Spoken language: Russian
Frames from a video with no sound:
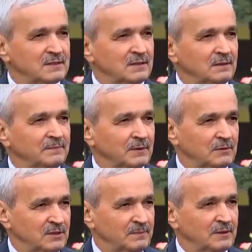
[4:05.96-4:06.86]
у нас есть
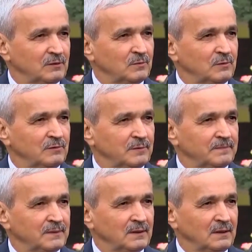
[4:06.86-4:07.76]
все передумови.
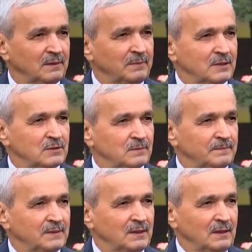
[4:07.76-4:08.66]
Я вижу
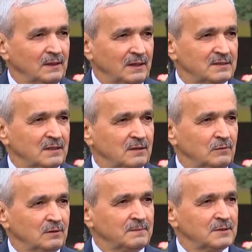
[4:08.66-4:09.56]
як за
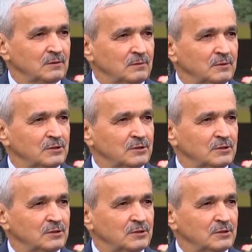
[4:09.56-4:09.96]
рахунок міського